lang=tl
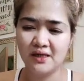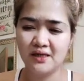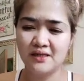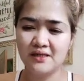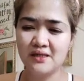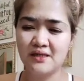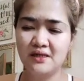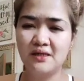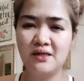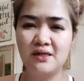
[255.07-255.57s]

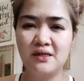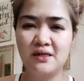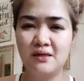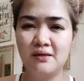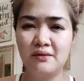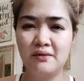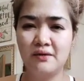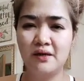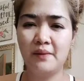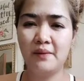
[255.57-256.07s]
Kasi,
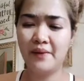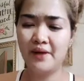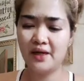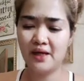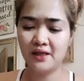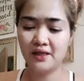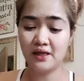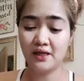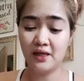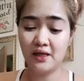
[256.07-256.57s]
kapag
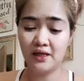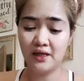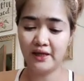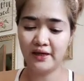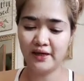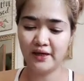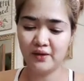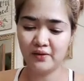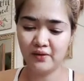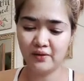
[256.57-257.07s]
ka
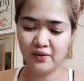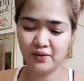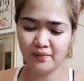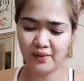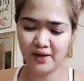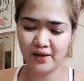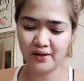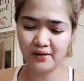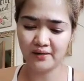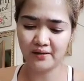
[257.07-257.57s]
nilalagay ko to,
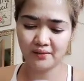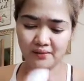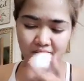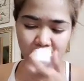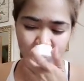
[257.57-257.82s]
parang